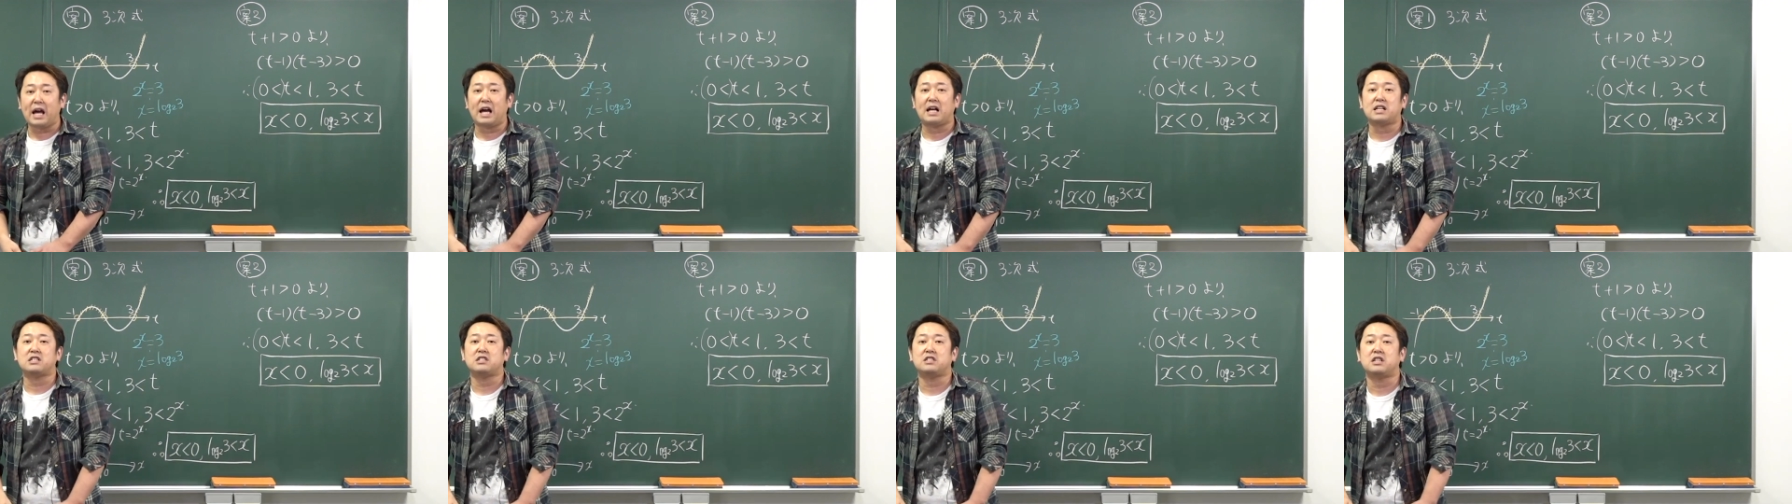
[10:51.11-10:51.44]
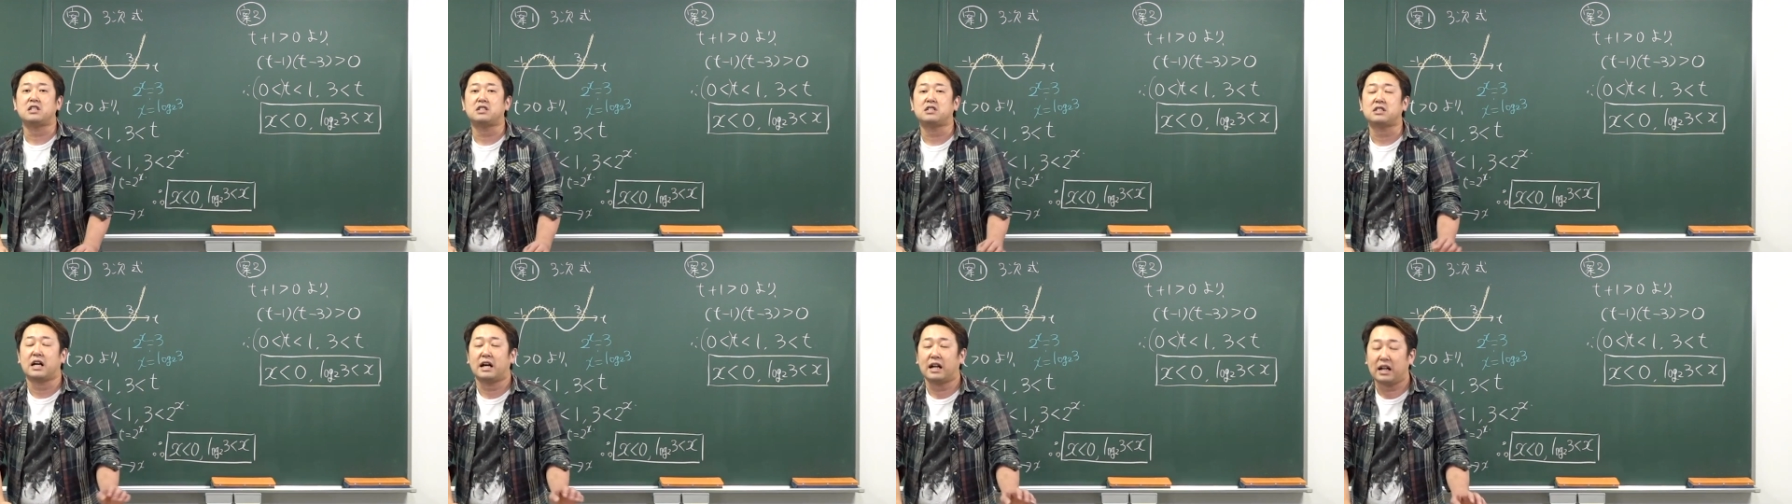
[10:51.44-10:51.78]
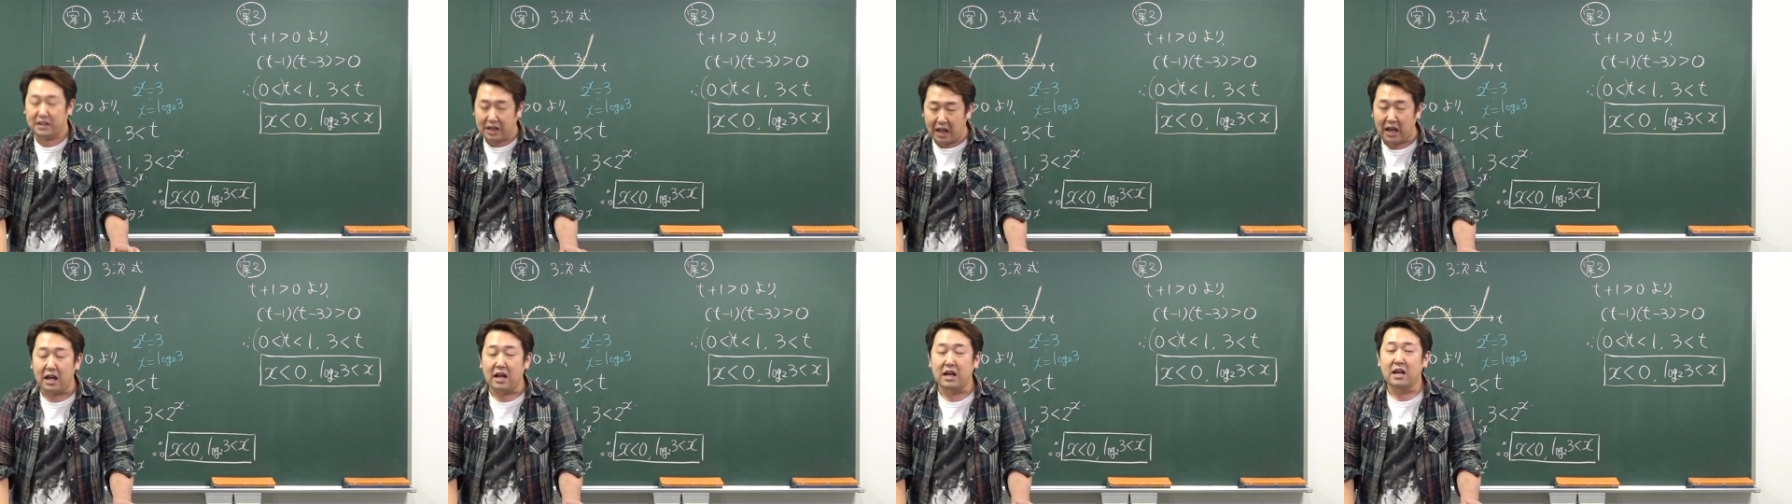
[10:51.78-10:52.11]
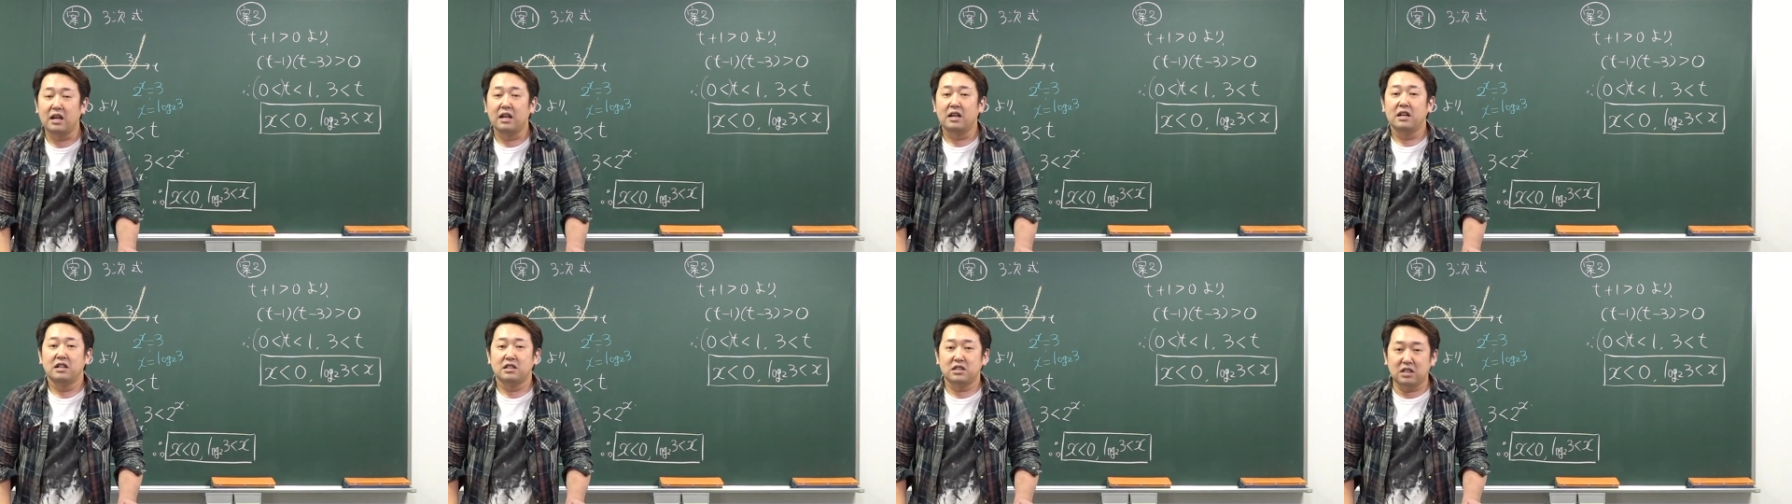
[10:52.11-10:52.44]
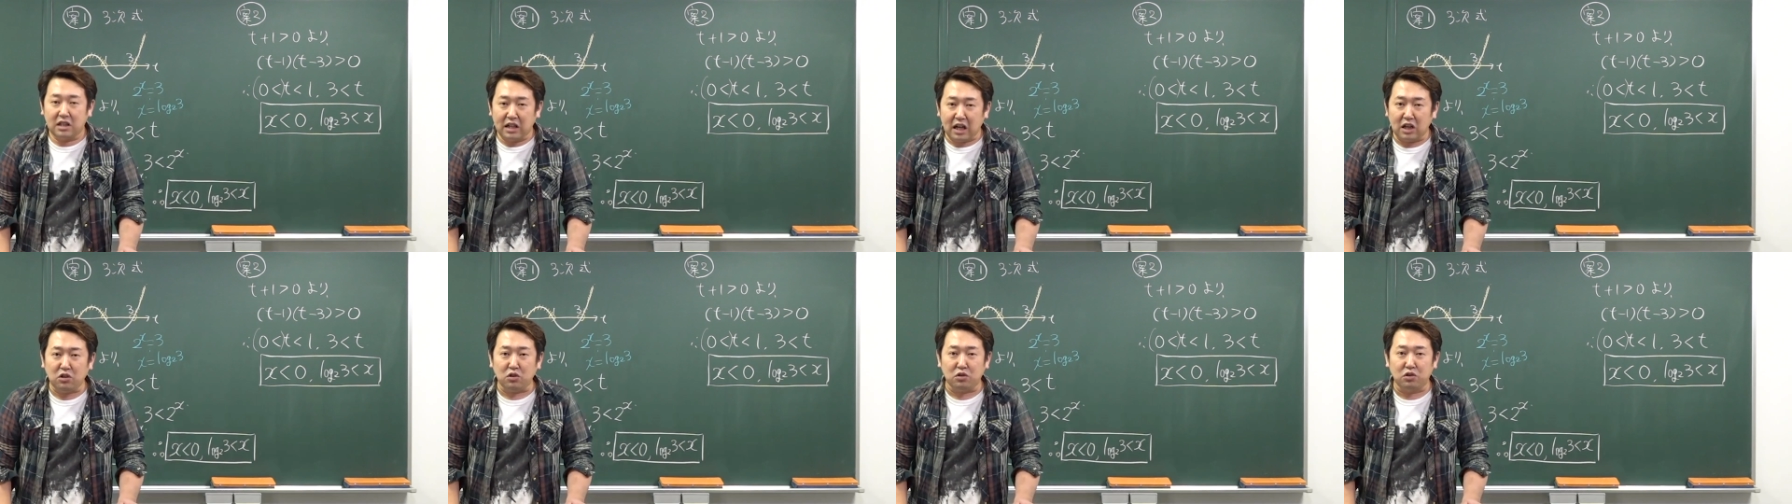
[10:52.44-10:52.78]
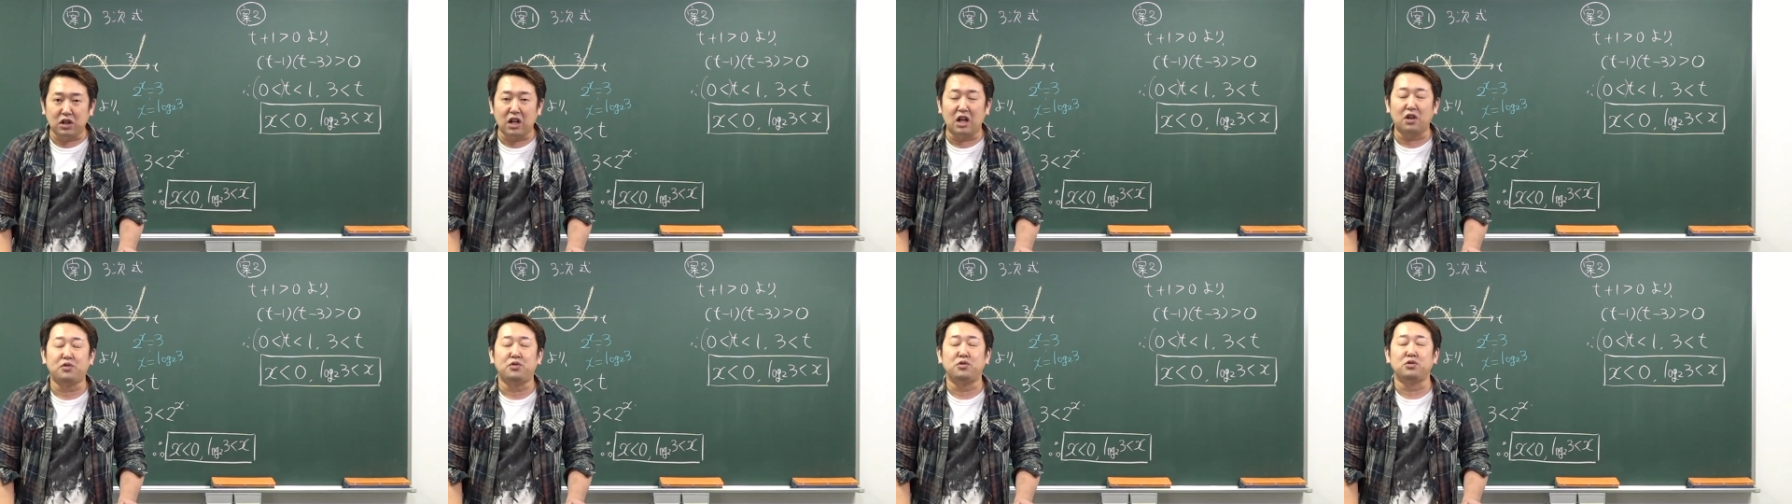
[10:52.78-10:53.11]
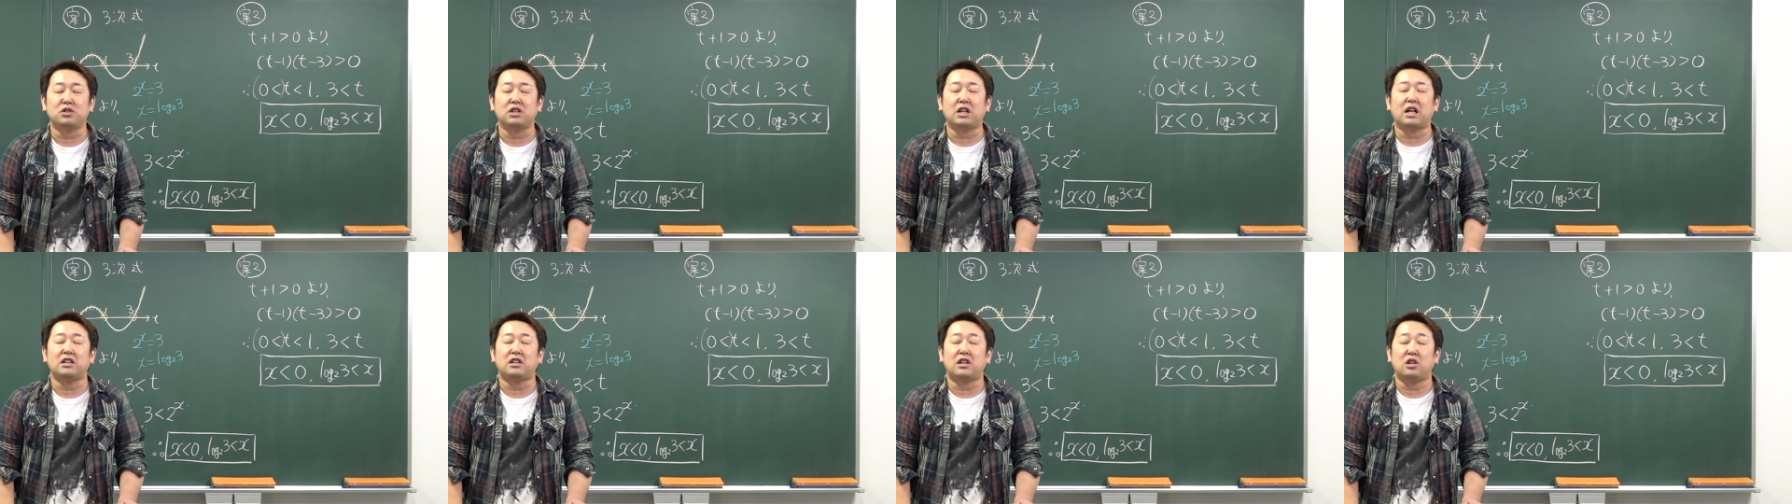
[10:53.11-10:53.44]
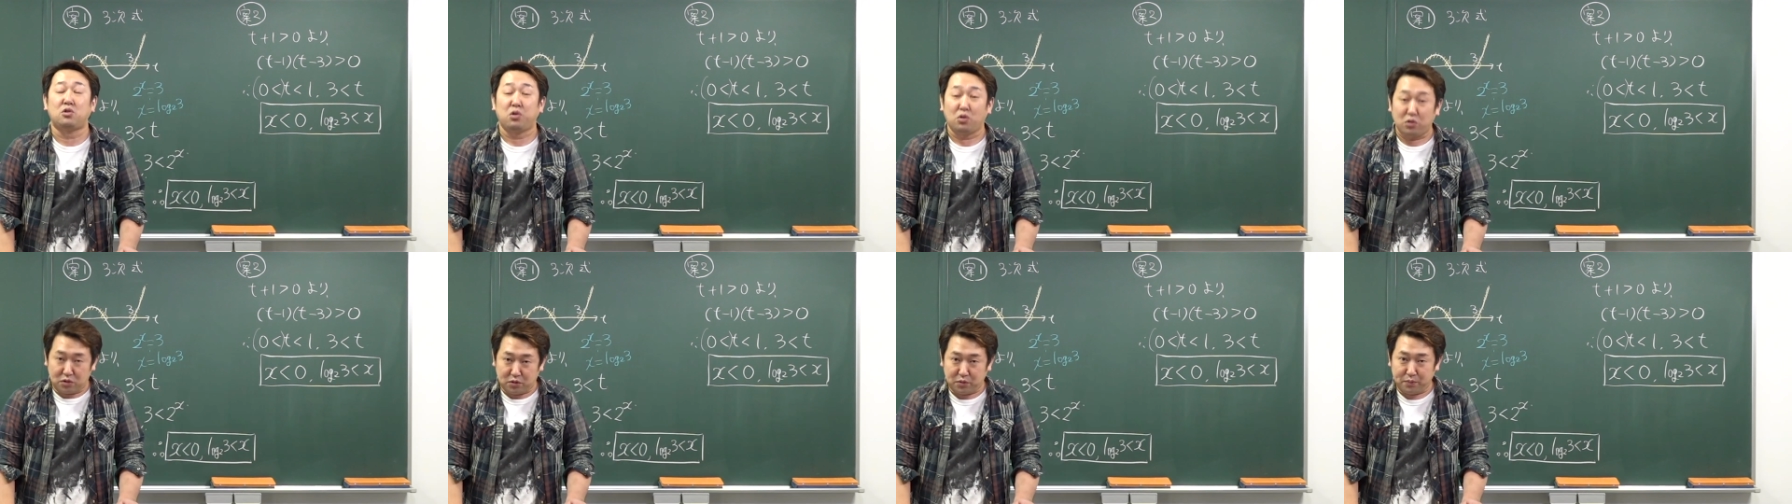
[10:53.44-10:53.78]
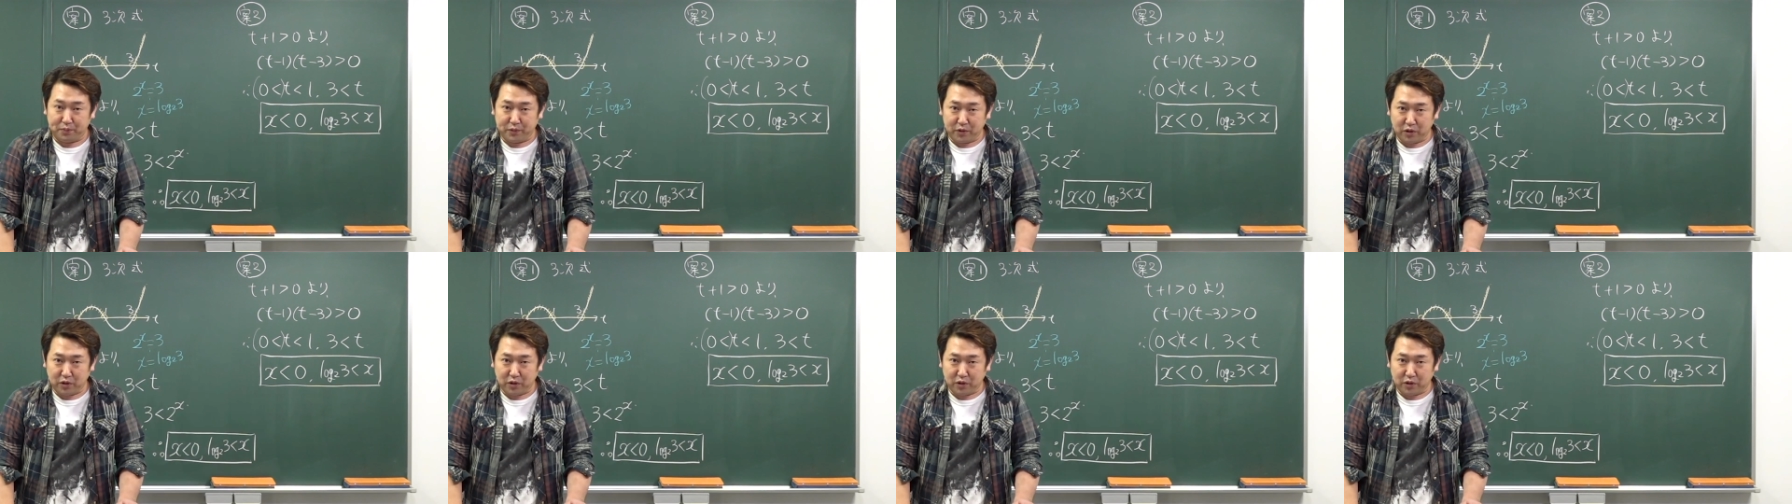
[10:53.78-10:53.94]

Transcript: いはずですからね。しっかりとグラフを使って解く。